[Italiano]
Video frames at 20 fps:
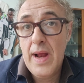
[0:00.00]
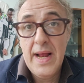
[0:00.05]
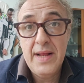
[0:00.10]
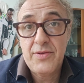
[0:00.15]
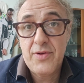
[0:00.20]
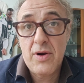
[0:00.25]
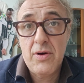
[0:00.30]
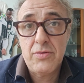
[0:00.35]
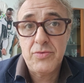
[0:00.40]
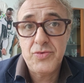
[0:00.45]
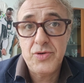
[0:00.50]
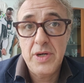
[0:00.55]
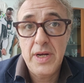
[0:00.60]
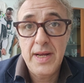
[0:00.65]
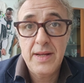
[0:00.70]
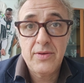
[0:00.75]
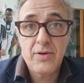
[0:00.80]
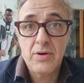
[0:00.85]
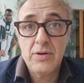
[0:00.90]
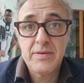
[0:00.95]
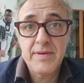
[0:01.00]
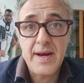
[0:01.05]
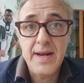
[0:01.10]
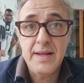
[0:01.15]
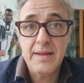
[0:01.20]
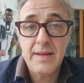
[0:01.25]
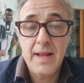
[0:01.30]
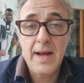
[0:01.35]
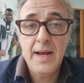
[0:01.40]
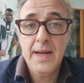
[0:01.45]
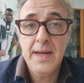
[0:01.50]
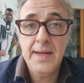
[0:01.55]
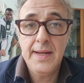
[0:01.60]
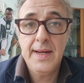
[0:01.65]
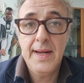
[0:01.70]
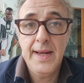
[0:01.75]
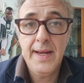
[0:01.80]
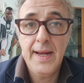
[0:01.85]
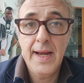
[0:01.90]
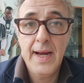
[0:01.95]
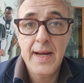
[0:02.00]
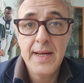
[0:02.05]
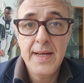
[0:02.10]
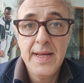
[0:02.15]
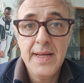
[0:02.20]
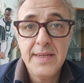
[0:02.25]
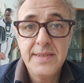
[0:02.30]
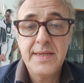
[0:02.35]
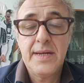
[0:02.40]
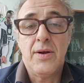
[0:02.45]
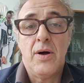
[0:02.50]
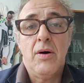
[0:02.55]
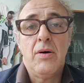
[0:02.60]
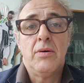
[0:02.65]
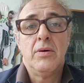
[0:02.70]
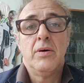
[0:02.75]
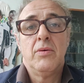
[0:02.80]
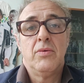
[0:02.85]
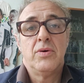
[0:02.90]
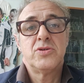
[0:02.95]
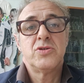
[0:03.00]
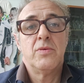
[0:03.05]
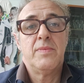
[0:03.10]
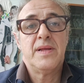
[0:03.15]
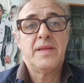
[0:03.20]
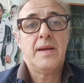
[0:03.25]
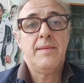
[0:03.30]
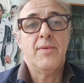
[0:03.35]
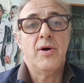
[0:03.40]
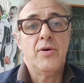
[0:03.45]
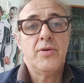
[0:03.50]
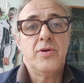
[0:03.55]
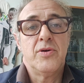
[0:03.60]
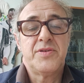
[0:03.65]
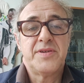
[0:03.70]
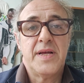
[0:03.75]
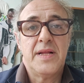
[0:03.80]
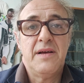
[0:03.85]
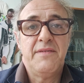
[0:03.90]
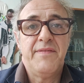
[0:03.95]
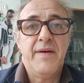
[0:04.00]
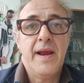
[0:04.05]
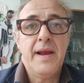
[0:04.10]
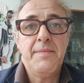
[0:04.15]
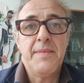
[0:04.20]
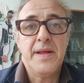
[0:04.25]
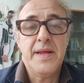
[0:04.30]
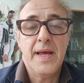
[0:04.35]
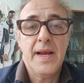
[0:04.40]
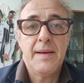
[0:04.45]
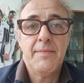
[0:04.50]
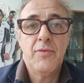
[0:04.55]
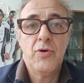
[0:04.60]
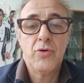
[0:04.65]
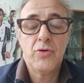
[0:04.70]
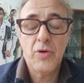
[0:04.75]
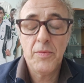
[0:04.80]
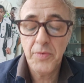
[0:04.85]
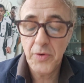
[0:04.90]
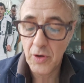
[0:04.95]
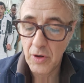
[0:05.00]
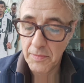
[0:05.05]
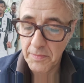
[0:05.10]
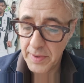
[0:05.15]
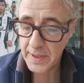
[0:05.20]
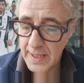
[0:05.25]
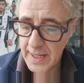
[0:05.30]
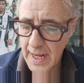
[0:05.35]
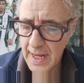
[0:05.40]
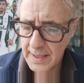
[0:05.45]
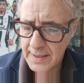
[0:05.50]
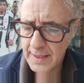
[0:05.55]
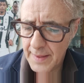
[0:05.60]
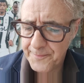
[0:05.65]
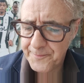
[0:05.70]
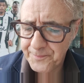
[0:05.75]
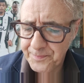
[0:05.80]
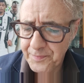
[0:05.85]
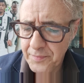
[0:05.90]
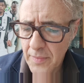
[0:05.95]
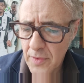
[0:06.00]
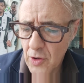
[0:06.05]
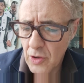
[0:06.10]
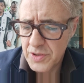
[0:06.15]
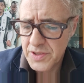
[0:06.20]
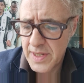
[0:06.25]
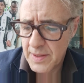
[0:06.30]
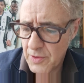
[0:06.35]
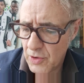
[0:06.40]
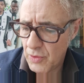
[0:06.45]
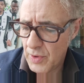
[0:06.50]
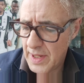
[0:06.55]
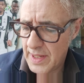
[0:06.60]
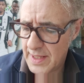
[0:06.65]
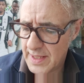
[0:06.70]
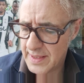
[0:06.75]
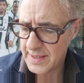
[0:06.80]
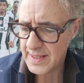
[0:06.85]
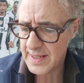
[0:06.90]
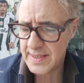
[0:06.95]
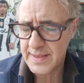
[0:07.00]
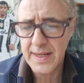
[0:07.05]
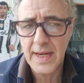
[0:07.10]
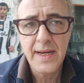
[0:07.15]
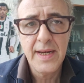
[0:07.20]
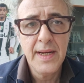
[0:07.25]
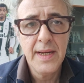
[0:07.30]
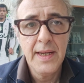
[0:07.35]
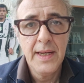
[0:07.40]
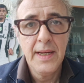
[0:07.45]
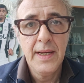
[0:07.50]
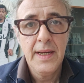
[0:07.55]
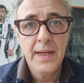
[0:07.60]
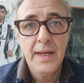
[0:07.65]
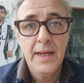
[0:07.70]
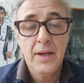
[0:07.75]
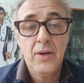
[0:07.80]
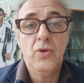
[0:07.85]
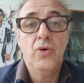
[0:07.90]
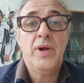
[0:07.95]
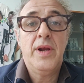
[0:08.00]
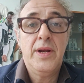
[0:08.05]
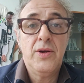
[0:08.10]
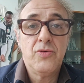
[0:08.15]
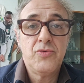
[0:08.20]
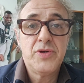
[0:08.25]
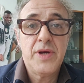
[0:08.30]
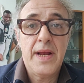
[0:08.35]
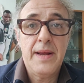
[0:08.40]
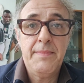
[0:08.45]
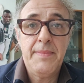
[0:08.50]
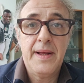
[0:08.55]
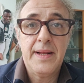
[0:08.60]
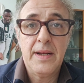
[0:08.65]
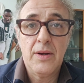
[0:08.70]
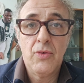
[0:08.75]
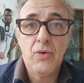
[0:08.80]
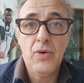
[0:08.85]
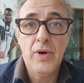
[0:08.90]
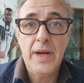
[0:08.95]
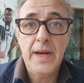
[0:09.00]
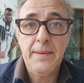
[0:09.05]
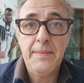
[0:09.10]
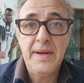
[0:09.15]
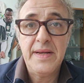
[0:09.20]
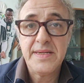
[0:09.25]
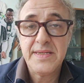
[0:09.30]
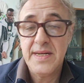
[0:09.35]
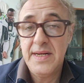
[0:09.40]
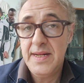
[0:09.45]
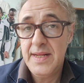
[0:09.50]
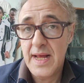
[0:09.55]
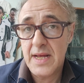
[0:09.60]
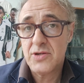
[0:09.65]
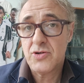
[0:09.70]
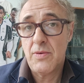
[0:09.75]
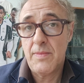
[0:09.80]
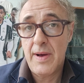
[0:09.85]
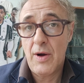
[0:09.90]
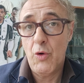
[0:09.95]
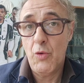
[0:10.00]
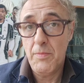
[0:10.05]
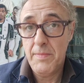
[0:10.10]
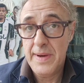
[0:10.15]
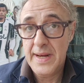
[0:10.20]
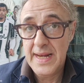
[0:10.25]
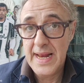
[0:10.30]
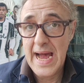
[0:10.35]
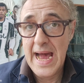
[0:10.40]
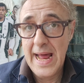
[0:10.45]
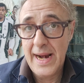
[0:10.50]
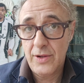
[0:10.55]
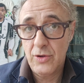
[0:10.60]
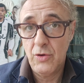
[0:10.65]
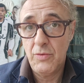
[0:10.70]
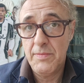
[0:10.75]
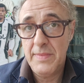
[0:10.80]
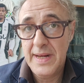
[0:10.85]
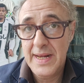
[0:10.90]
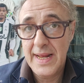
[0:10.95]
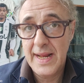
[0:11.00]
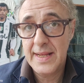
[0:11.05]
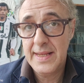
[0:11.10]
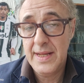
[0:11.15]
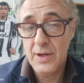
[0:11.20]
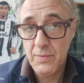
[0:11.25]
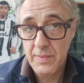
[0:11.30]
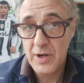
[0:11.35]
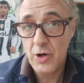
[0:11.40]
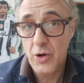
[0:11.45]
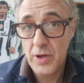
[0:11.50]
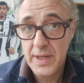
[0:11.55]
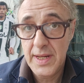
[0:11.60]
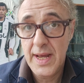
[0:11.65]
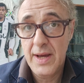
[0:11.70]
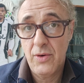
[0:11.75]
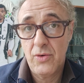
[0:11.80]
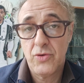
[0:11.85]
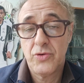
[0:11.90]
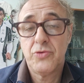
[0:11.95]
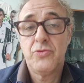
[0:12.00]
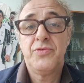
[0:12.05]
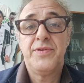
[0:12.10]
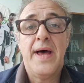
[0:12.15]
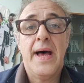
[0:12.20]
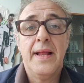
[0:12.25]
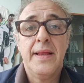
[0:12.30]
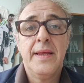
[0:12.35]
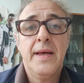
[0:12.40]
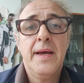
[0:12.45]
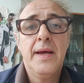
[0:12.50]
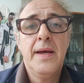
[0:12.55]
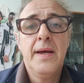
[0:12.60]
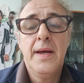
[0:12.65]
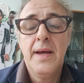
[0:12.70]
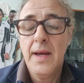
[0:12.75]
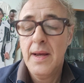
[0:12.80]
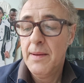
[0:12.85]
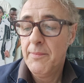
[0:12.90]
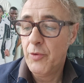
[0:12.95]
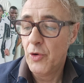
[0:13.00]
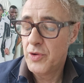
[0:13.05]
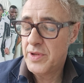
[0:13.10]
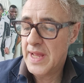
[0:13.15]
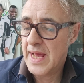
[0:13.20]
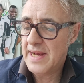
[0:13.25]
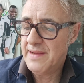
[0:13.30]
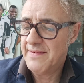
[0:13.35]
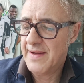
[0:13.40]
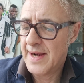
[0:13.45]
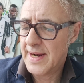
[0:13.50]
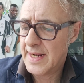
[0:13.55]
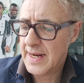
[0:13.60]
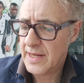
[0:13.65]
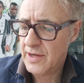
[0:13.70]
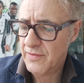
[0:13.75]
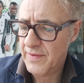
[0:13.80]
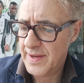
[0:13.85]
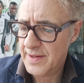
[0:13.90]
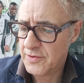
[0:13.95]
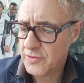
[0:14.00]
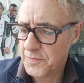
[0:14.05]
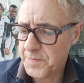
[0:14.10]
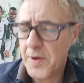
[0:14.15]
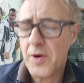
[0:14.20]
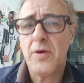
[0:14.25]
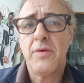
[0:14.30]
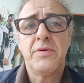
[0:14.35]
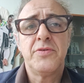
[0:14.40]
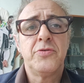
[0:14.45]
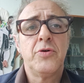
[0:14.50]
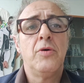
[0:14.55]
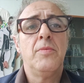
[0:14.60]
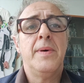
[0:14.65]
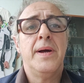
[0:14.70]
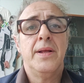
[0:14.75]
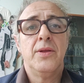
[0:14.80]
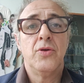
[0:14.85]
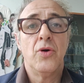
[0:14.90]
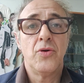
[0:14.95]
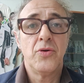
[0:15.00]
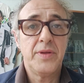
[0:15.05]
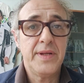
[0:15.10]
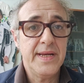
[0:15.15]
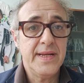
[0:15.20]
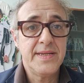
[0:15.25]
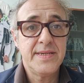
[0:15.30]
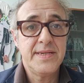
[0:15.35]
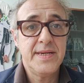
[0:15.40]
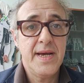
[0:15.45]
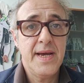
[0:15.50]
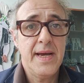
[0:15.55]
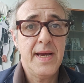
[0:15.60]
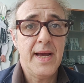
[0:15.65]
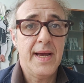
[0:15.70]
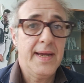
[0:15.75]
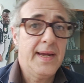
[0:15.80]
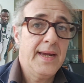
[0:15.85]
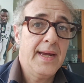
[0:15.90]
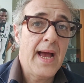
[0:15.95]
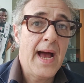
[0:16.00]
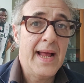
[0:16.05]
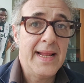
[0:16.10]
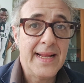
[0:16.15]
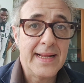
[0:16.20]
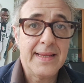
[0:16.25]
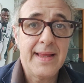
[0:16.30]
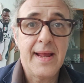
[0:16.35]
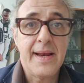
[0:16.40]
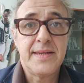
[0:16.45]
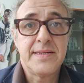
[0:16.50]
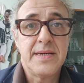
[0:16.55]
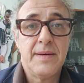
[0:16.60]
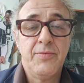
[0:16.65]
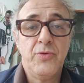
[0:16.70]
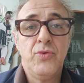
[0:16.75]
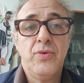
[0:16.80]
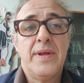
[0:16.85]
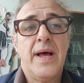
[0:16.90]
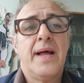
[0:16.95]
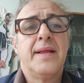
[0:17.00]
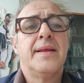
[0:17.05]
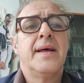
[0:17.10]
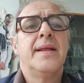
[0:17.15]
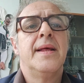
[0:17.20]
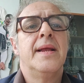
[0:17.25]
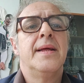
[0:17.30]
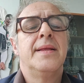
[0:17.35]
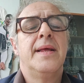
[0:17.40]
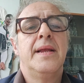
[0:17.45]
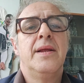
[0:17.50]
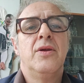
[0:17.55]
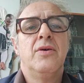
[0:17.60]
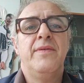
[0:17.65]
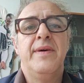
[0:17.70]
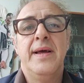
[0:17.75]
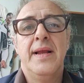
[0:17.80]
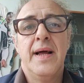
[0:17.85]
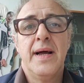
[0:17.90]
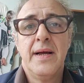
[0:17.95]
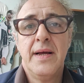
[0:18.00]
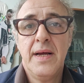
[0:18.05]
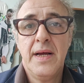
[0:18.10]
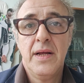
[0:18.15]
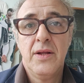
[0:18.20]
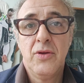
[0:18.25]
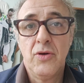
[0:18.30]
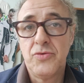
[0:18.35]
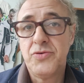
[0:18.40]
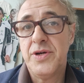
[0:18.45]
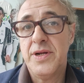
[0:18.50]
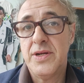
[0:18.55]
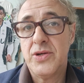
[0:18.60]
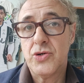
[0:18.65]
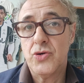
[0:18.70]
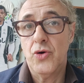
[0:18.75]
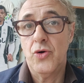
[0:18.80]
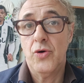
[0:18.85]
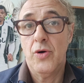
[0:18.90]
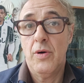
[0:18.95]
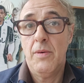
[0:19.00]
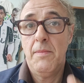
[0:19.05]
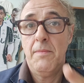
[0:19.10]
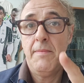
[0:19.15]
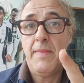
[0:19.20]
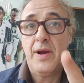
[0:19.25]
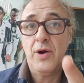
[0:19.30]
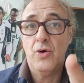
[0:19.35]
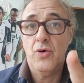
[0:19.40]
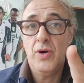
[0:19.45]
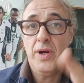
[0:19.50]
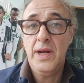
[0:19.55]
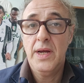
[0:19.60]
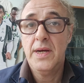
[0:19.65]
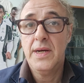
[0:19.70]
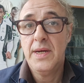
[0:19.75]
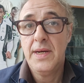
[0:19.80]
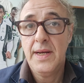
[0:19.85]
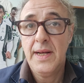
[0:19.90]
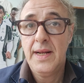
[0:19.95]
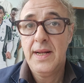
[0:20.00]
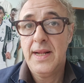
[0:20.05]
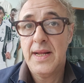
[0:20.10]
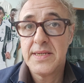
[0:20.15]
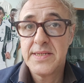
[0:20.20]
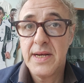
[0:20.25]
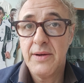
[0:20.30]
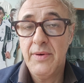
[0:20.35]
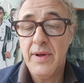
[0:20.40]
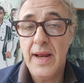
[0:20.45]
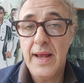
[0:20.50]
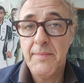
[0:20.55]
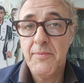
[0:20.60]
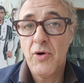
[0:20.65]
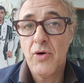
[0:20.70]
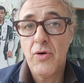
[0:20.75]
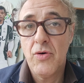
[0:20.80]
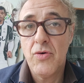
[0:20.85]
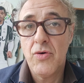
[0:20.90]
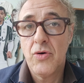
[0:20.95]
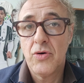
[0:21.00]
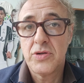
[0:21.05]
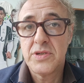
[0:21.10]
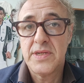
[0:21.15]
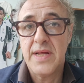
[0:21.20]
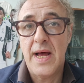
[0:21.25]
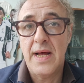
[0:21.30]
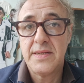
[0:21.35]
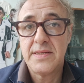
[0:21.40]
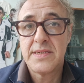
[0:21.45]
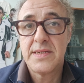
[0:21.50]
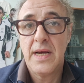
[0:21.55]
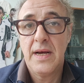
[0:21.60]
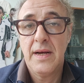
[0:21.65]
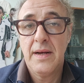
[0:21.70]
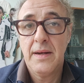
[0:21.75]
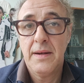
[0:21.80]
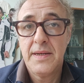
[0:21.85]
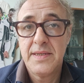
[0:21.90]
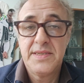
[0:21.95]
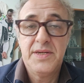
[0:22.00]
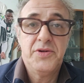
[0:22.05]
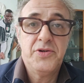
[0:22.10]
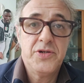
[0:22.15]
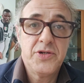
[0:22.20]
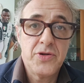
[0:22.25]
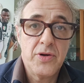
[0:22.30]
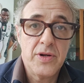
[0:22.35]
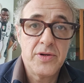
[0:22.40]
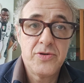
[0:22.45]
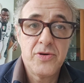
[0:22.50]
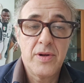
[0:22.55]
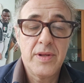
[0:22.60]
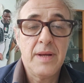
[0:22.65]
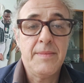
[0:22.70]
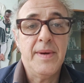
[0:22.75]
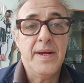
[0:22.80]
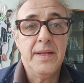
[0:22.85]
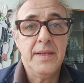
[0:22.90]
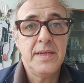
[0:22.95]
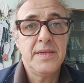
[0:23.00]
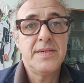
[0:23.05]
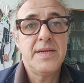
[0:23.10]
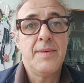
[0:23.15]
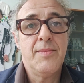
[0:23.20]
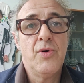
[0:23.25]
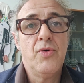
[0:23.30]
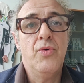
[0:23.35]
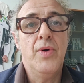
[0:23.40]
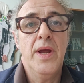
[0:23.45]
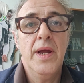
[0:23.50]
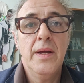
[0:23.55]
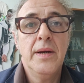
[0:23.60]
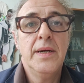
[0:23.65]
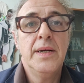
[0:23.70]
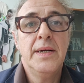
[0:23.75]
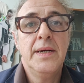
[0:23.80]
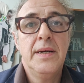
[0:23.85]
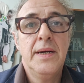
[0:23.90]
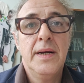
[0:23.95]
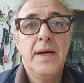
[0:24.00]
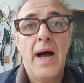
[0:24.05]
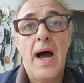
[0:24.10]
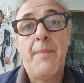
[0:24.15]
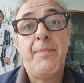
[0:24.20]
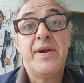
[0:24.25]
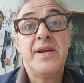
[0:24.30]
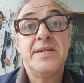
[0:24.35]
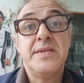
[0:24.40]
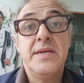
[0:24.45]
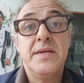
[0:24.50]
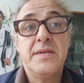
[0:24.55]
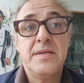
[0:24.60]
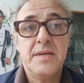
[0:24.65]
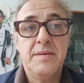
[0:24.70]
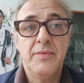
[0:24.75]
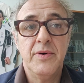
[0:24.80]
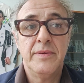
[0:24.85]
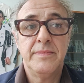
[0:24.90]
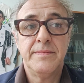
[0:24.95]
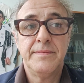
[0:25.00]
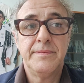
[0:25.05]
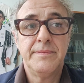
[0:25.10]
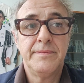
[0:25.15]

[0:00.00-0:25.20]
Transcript: entro oggi, entro il 30 in Lega, se no questo matrimonio sarà da fare in maniera molto più complicata. Noi siamo qui in attesa. Lui rinuncerebbe ad alcune mensilità, insomma un miliardo, un miliardino, un milione di euro, scusate, pur di arrivare alla Juventus. Però in questo momento notizie alla terza puntata della telenovela non ce ne sono, ma noi la seguiremo con costanza. Se ci sono aggiornamenti siamo qui. A prestissimo.